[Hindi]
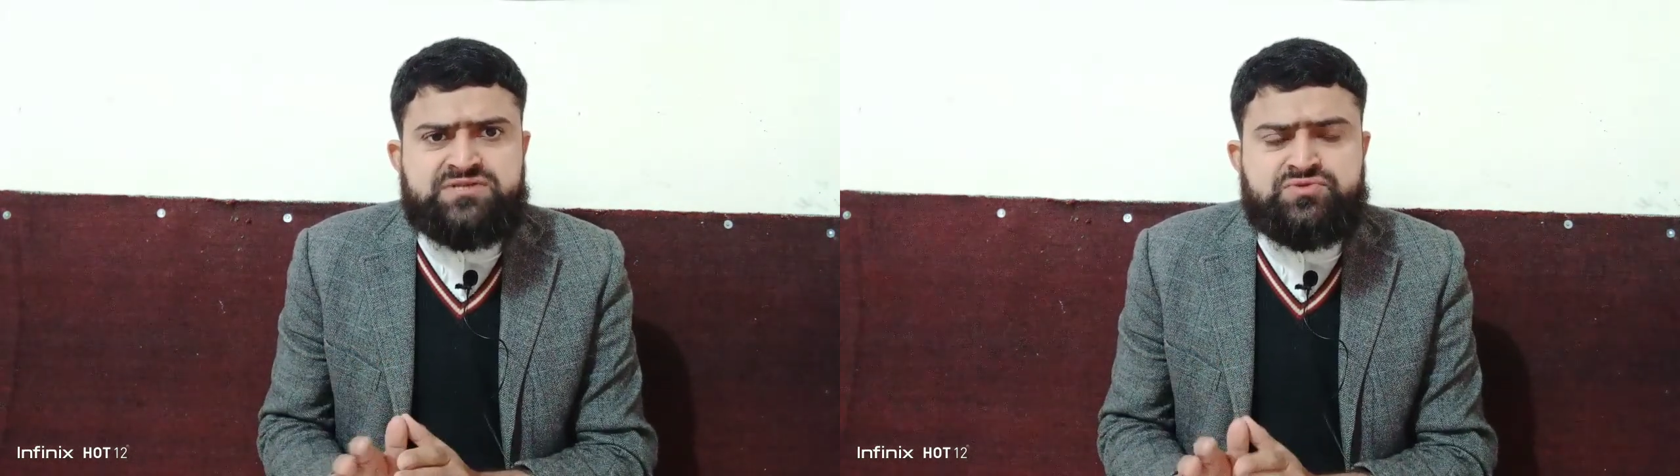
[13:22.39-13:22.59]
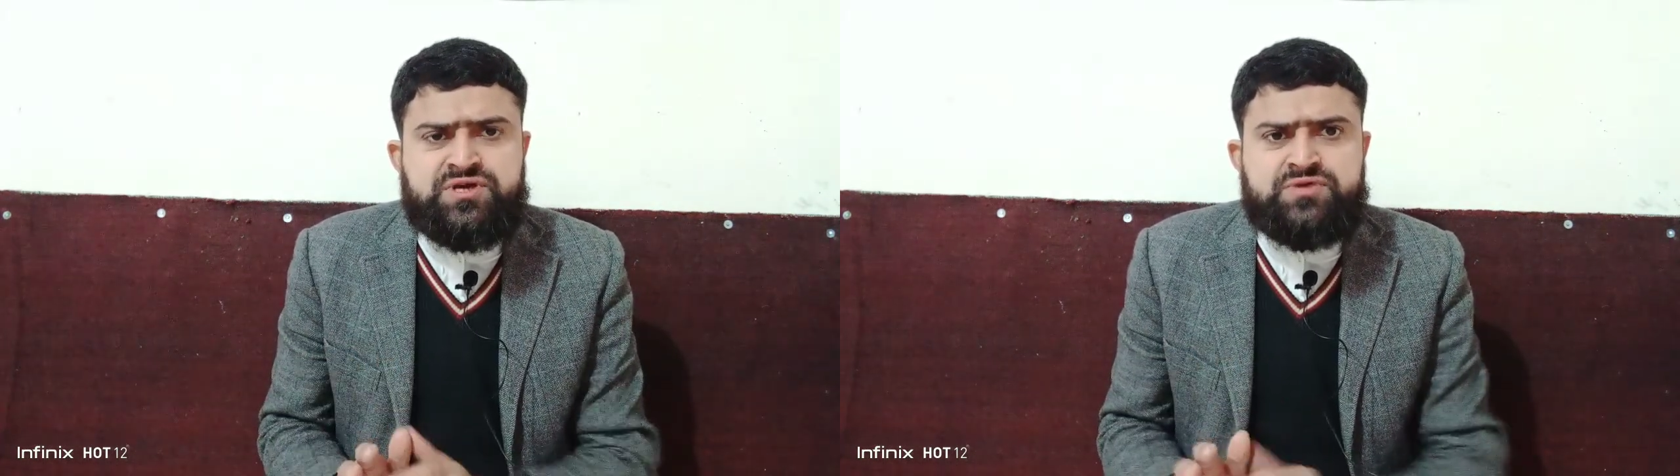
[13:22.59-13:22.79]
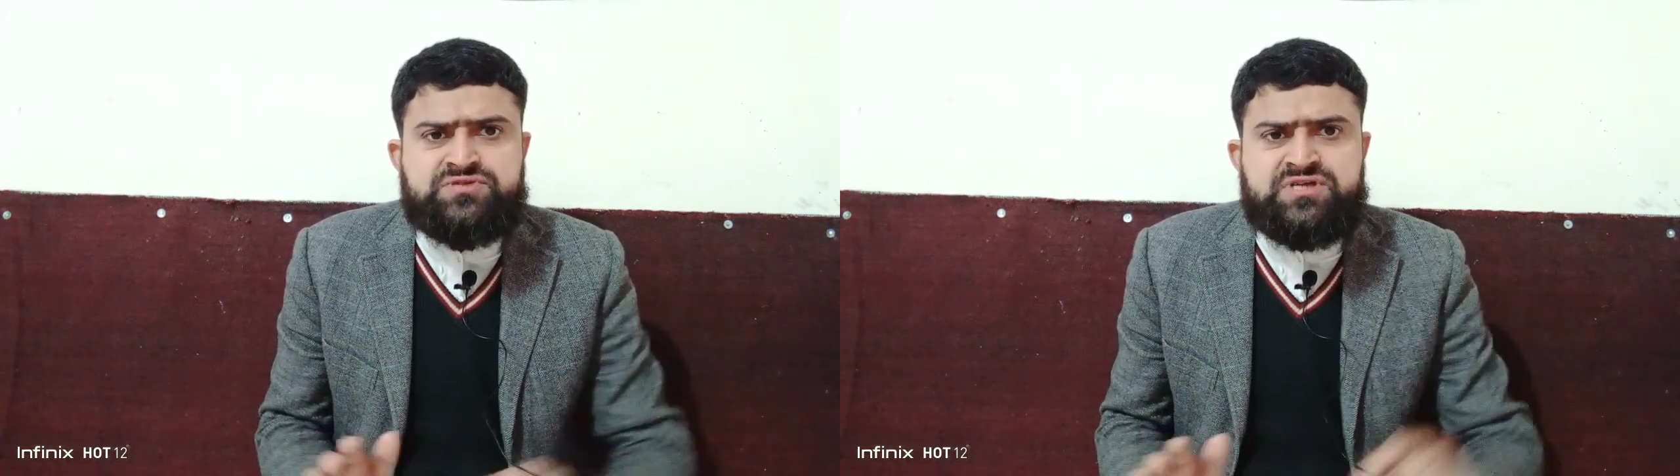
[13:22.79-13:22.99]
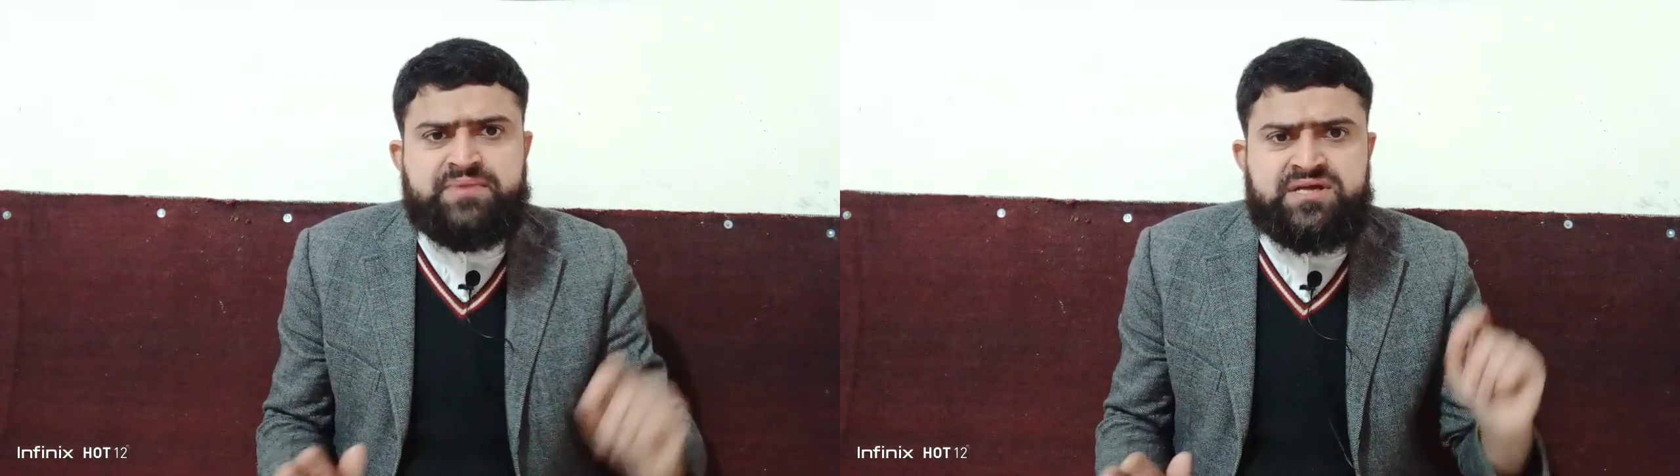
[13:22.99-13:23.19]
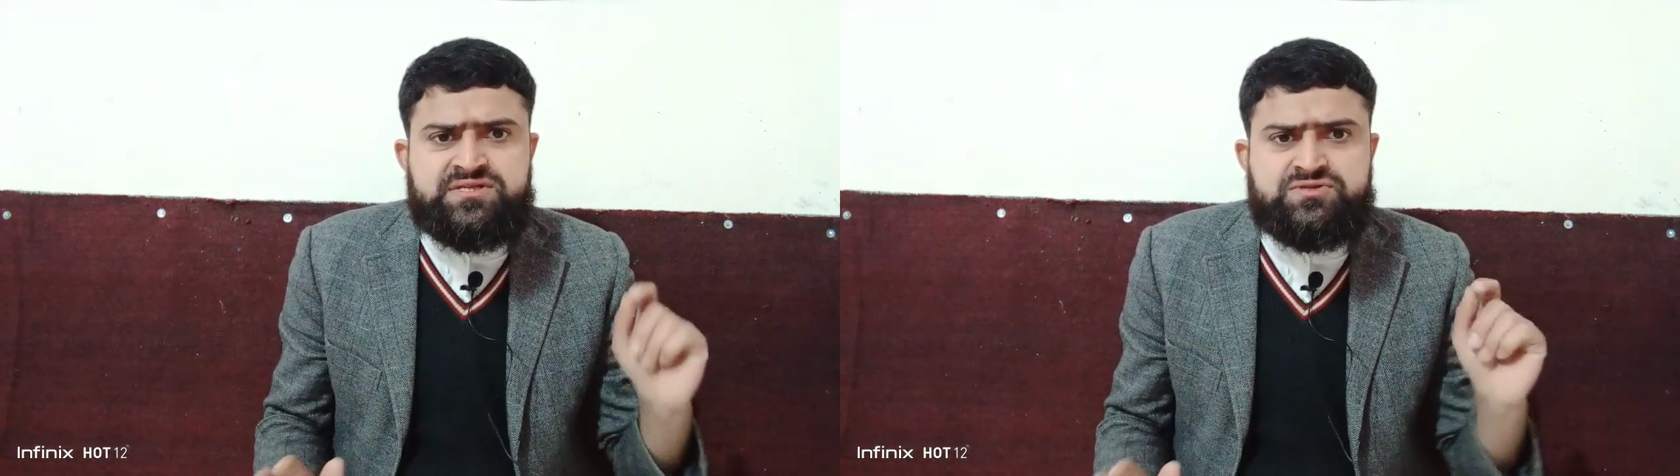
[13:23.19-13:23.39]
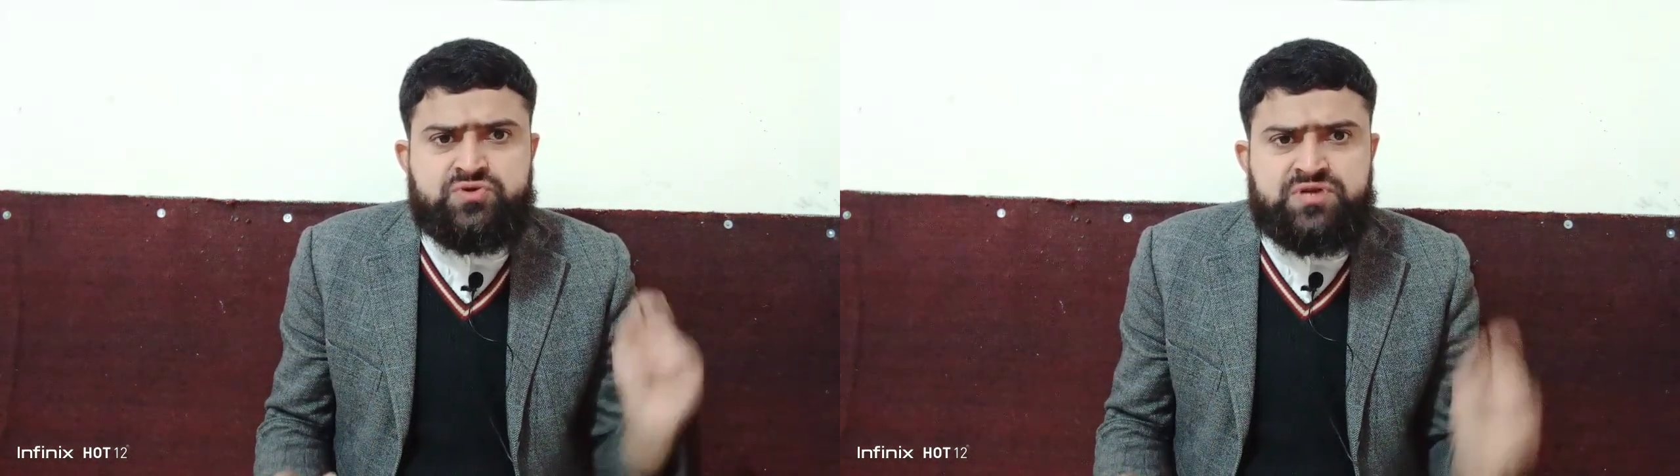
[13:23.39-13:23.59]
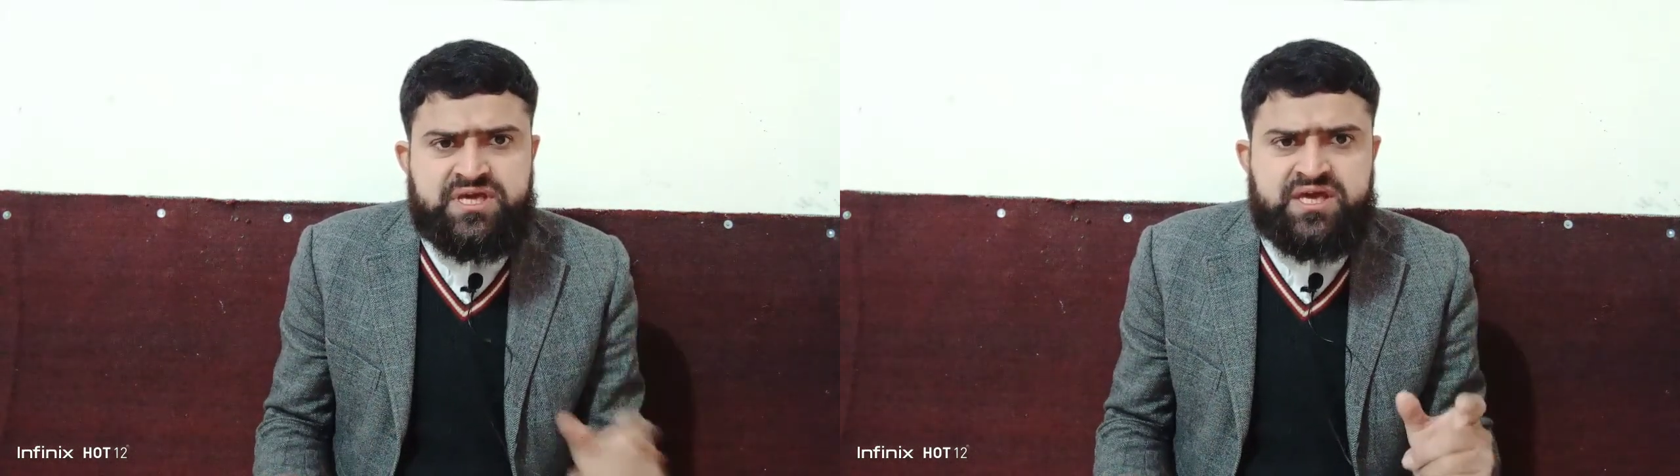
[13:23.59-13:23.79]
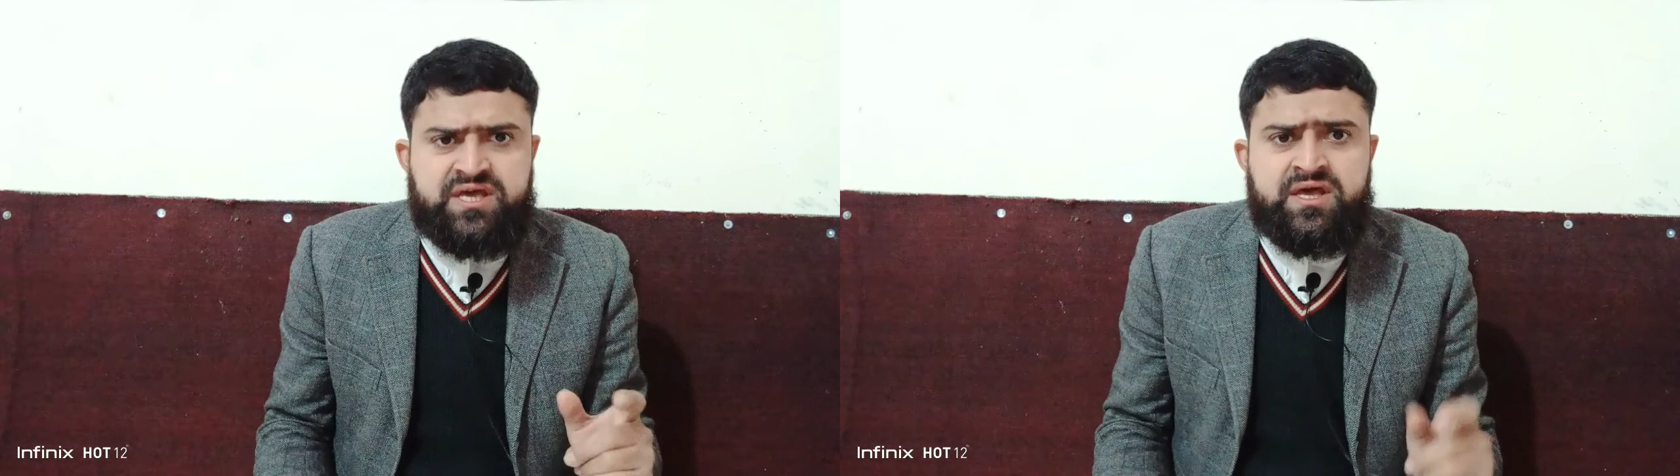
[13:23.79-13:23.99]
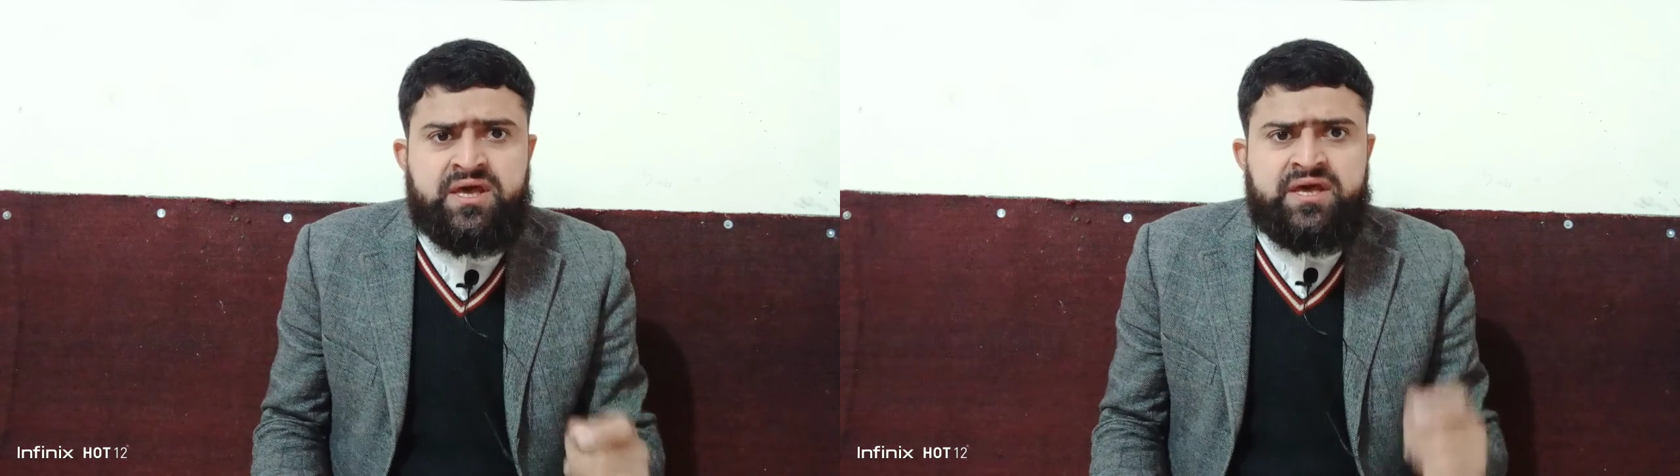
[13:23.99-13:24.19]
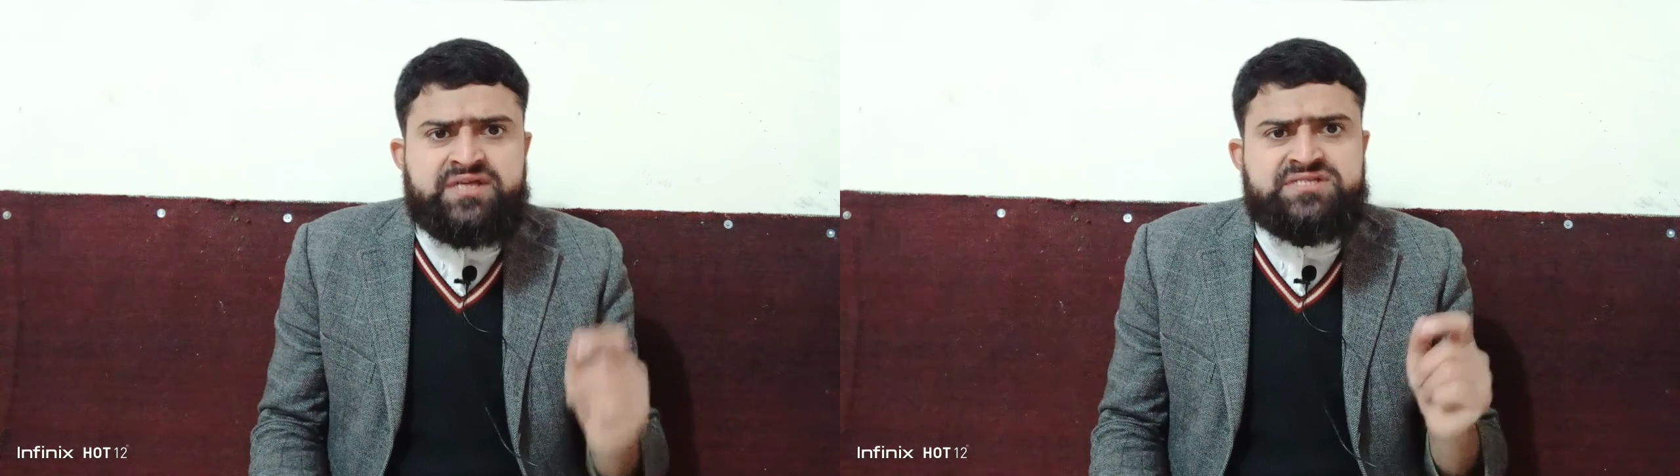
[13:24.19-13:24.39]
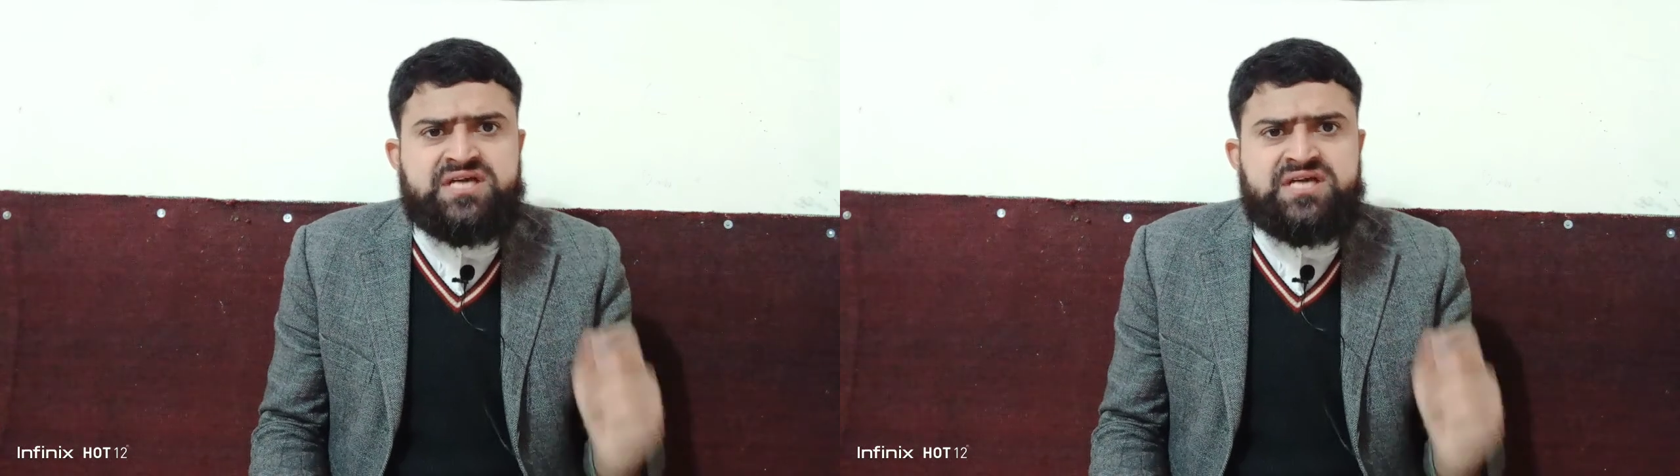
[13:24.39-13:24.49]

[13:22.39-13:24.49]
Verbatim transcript: सुने उसके बाद इसको लिखें इन